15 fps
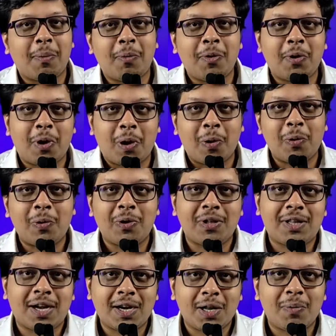எமோட்டோ அவங்களோட
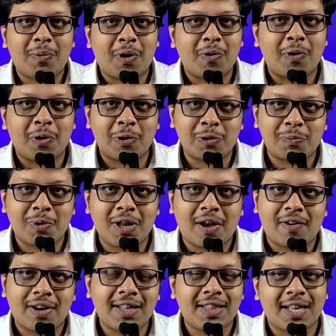தண்டர் பாகோவை யூஸ்
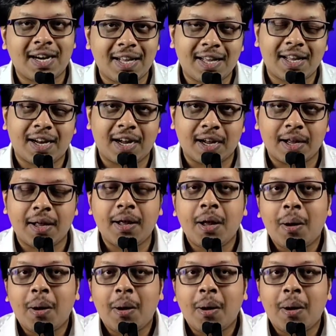பண்ணி அவரை தடுக்கிறாங்க